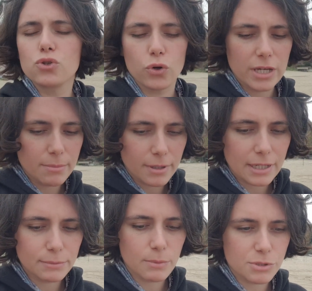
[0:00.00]
çok iyi
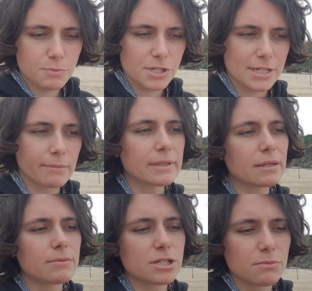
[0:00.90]
bakılmamış bir işletme.
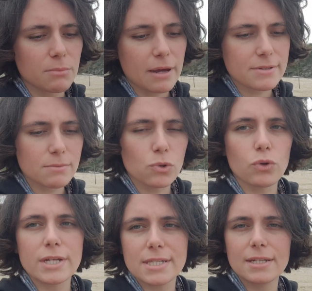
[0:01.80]
Tabii şimdi mevsim
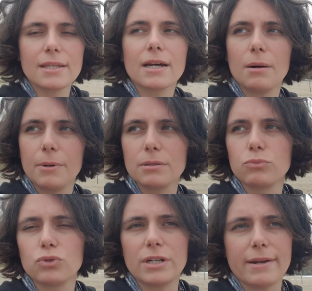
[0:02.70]
dolayısıyla da kapalı
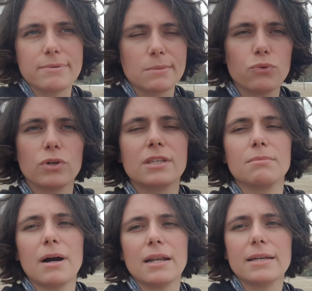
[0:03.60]
bunların hepsi. Büyük
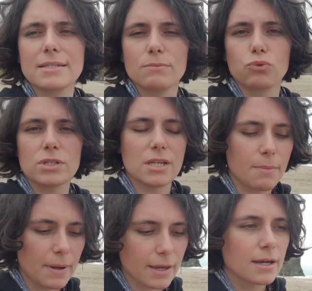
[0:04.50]
ihtimalle yazın burası
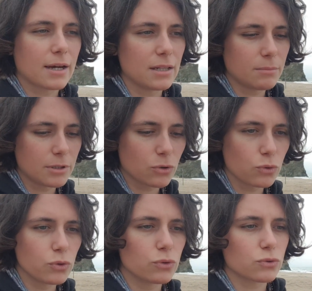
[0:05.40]
epey kalabalık
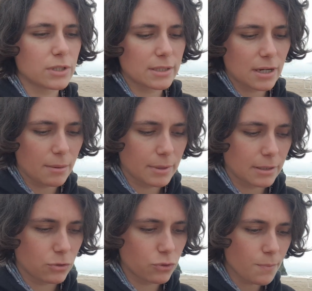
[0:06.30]
oluyordur diye tahmin
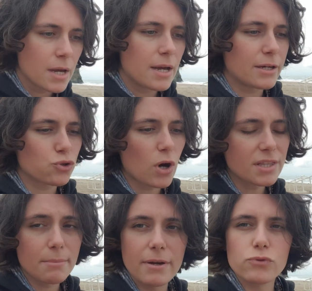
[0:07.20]
ediyorum. E, şu
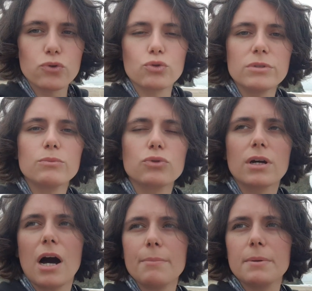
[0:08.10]
anda mevcut durumda burada
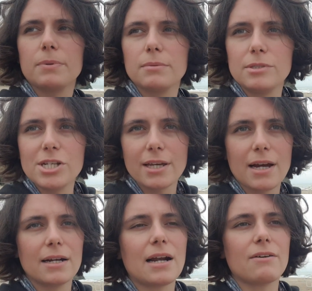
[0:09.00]
kamp yapılabilecek
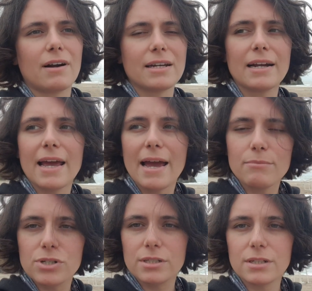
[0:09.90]
yerler var. Yani
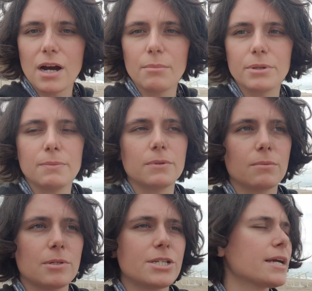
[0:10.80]
hem çadır kamp
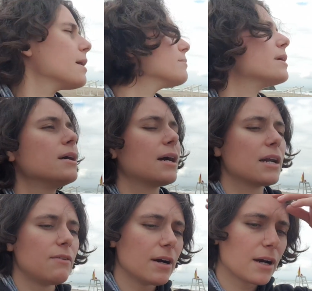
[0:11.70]
yapılabilecek hem de
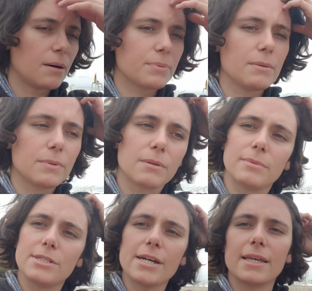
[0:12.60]
karavan kampı
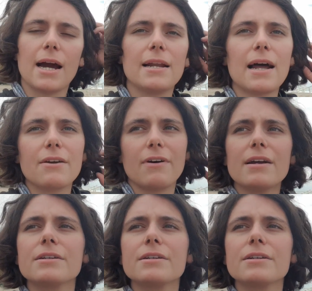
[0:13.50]
yapılabilecek yerler var.